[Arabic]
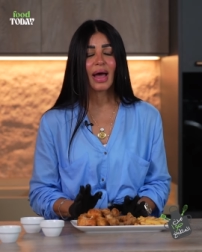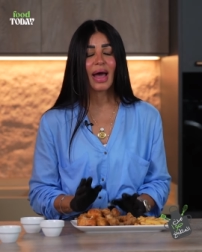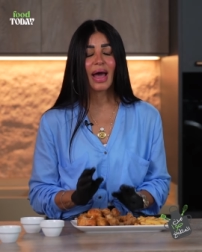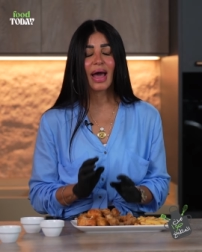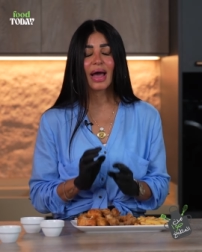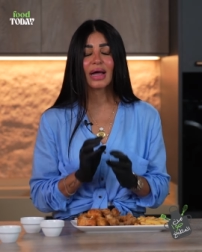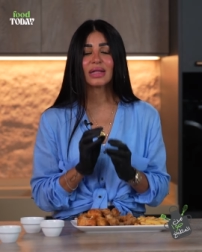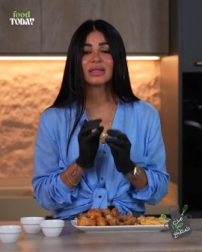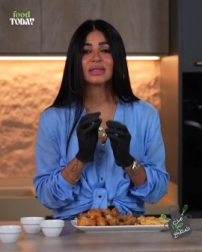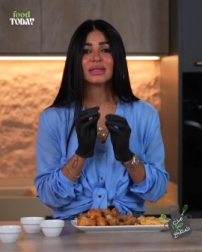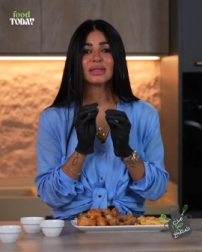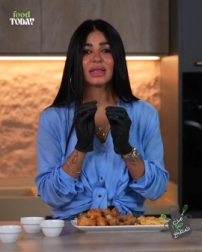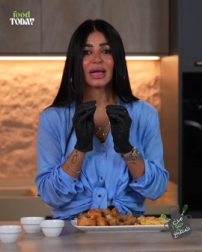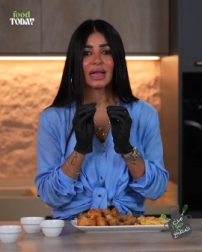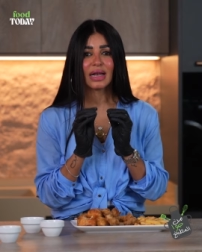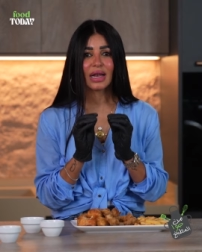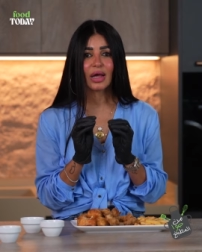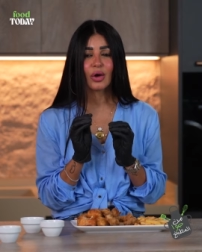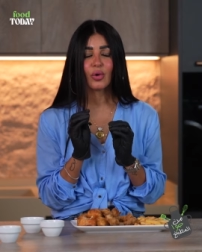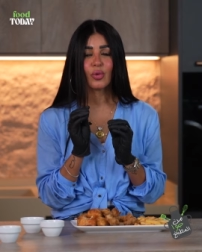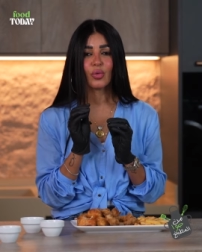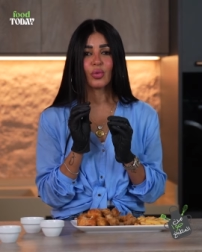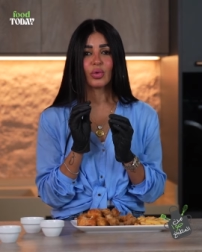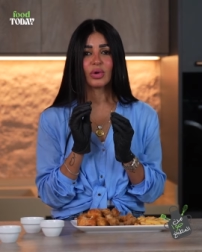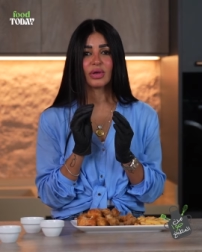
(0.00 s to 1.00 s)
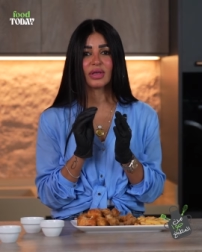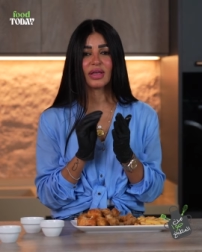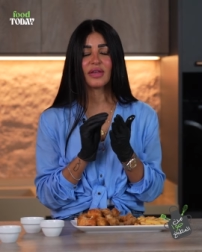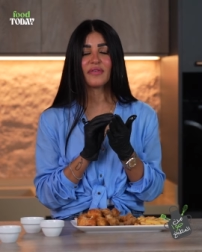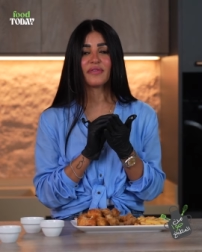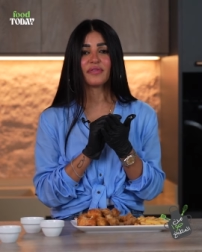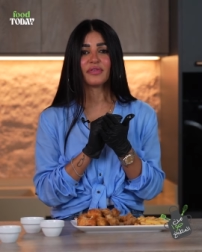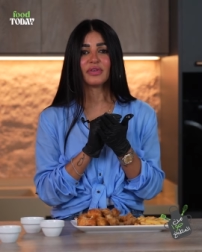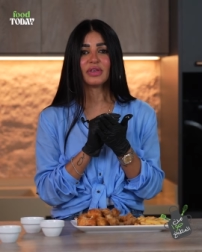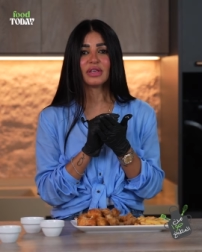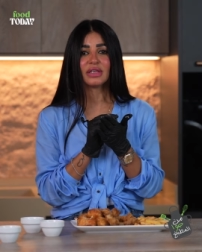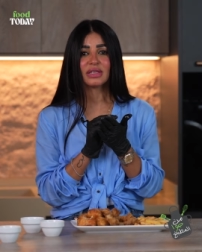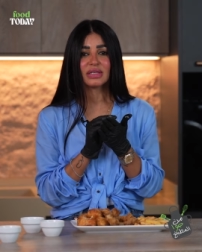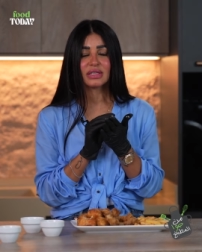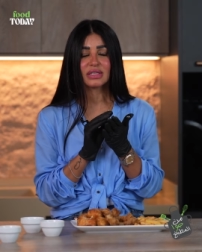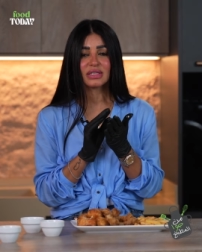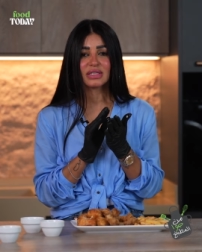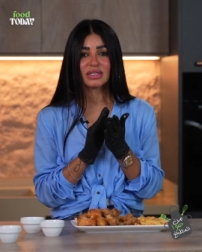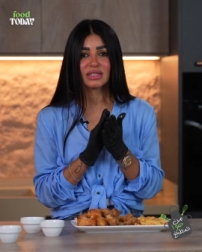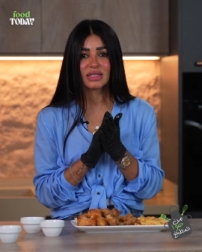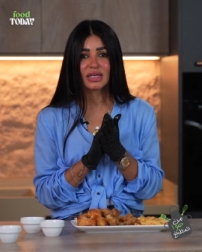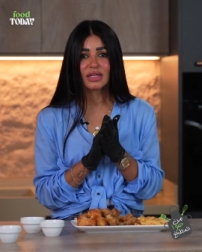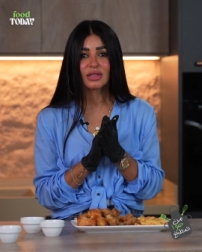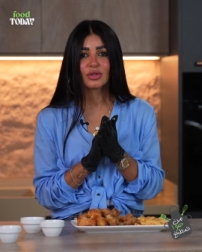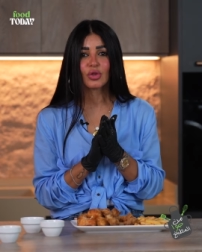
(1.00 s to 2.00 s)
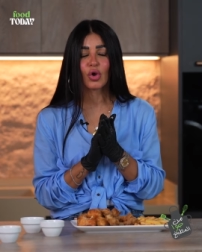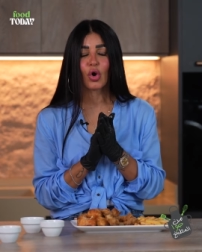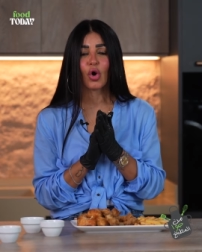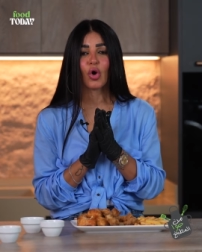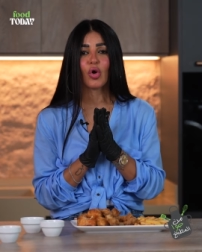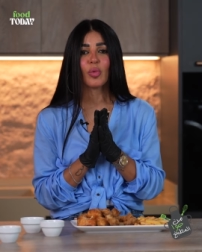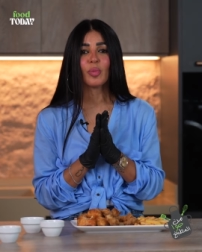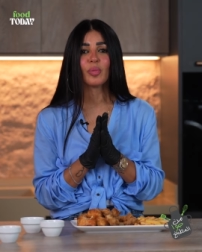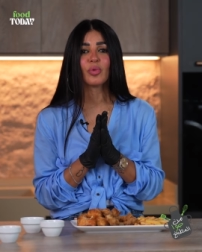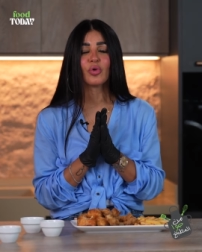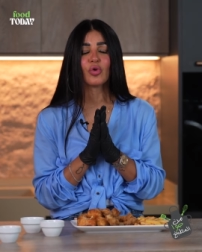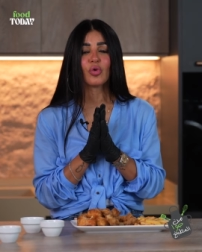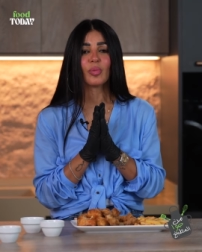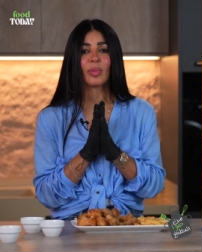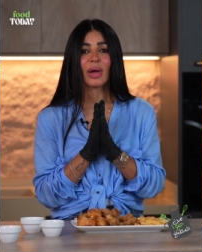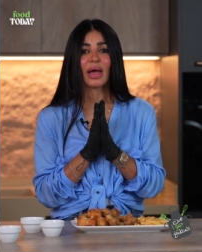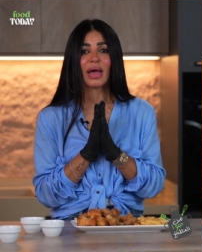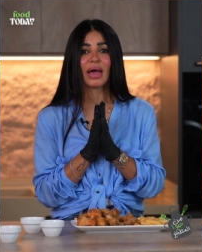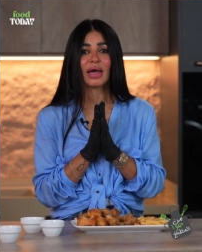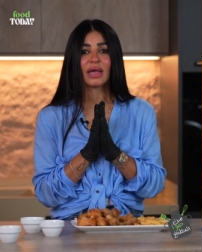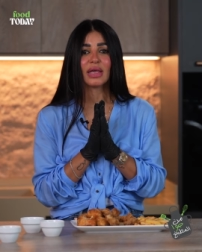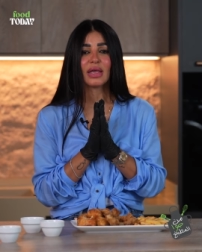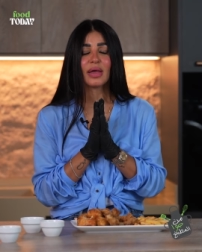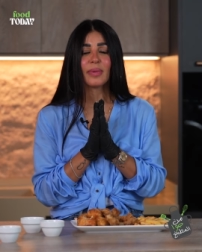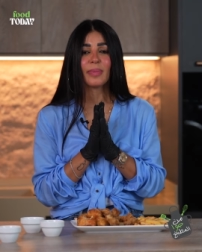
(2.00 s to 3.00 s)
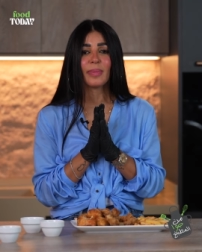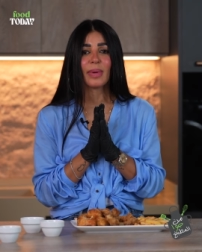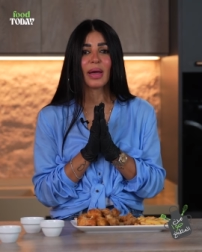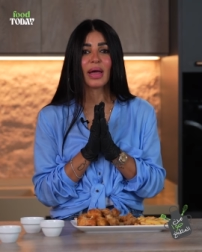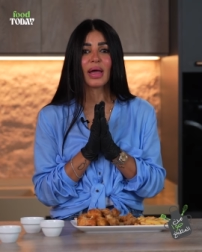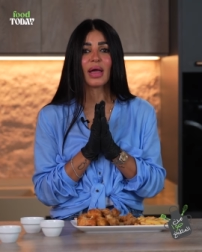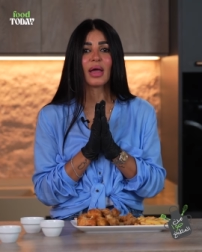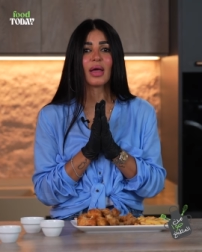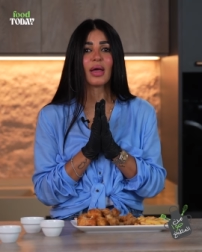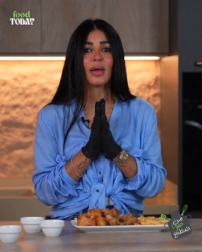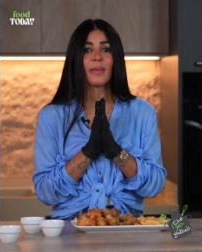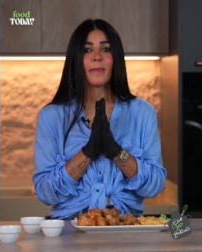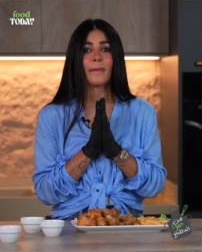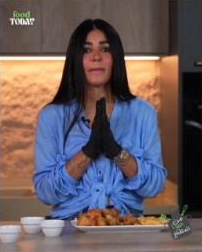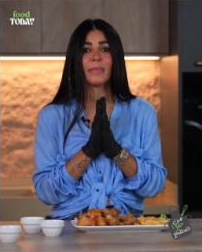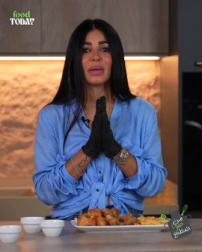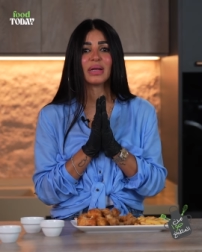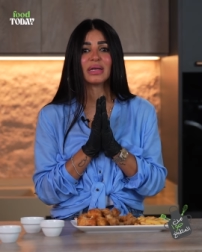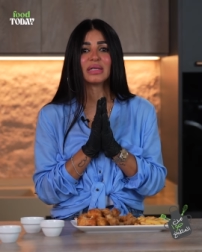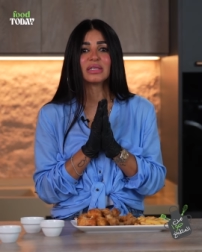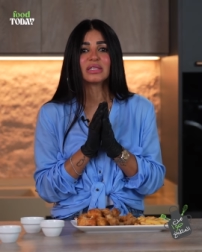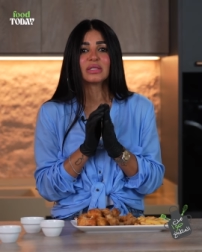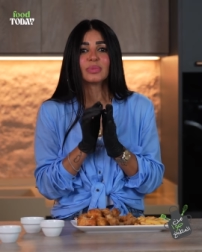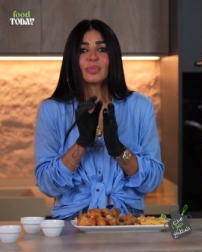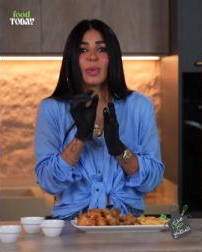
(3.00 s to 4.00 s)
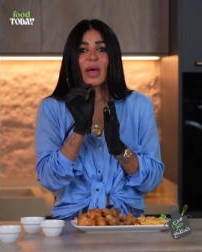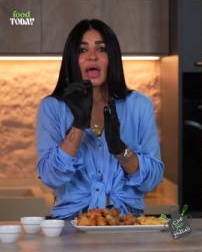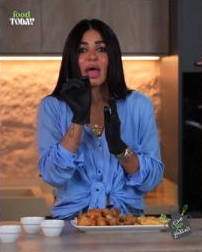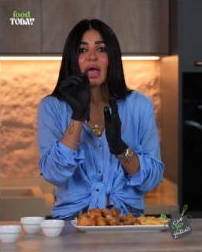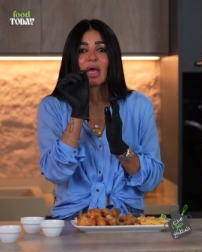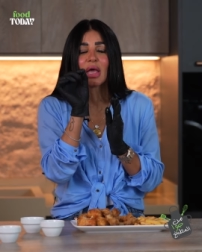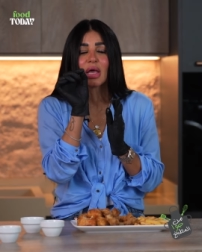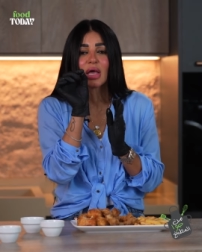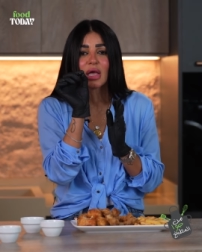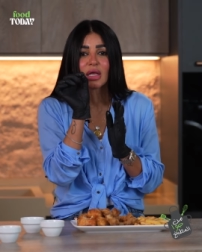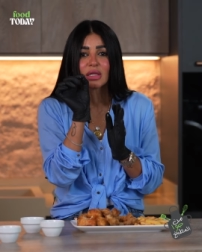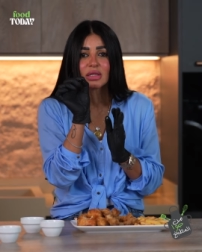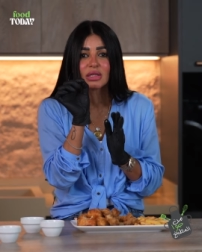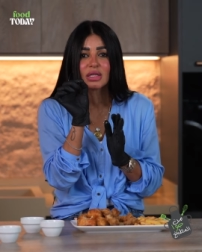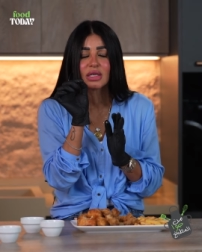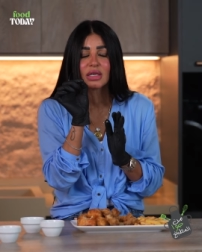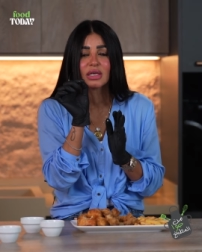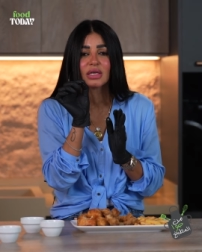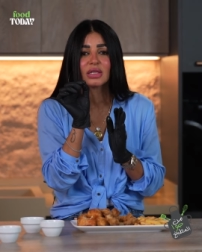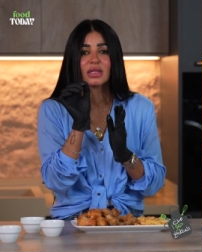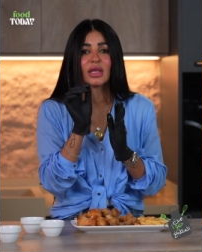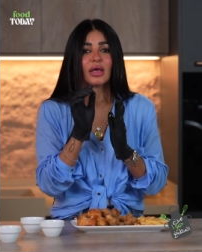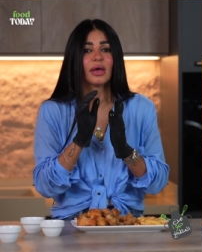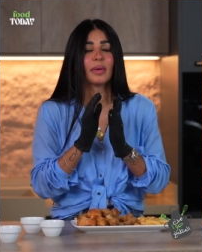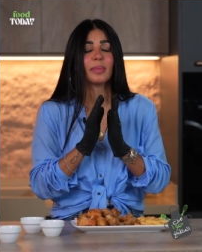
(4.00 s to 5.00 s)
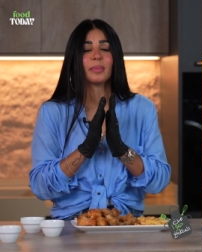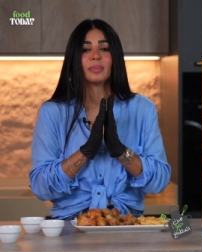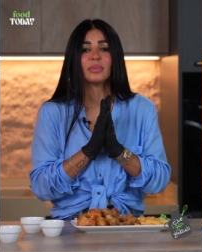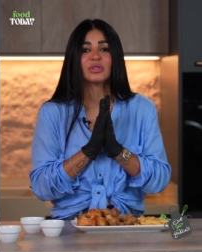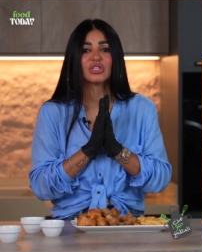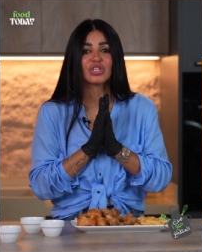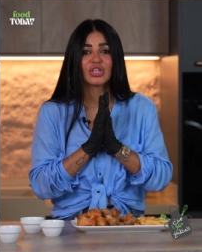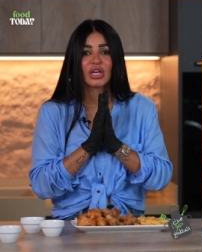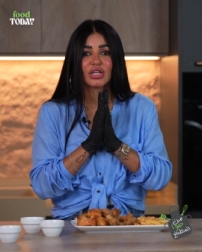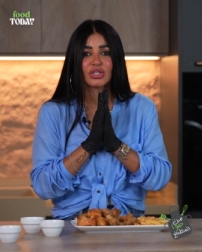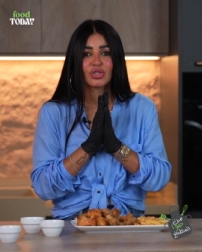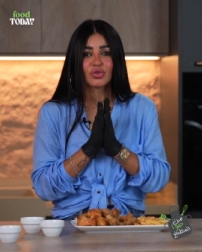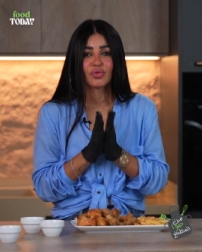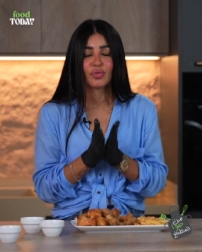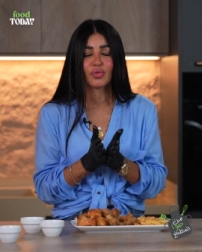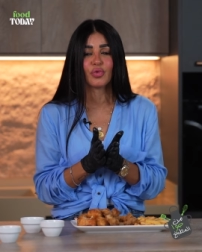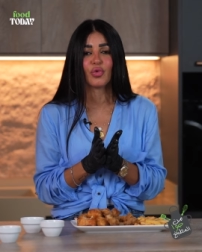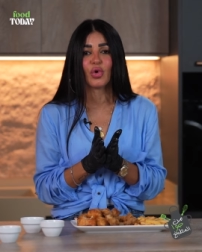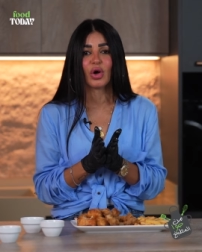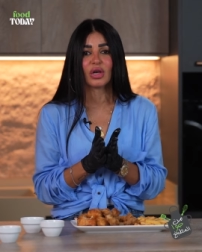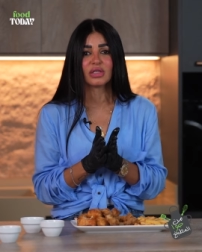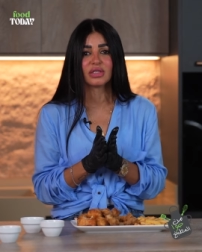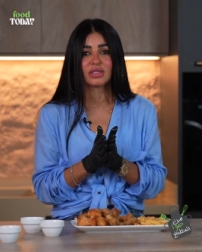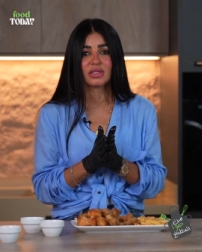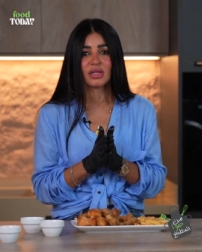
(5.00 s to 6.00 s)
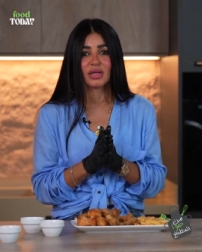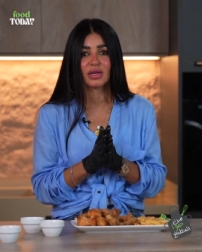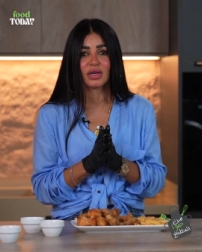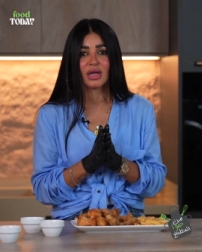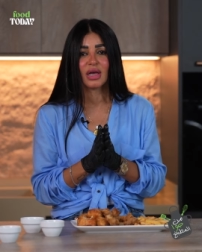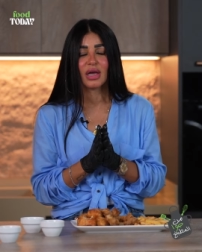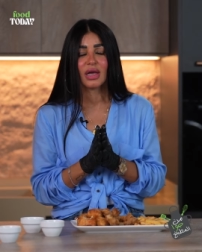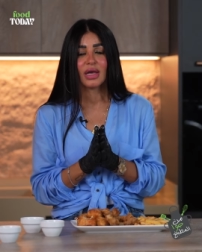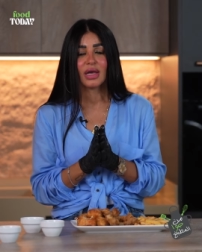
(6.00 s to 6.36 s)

حتى لو جه فيه زيت عمره ما هيبقى بنسبه قد كده مش هتشوفوه اصلا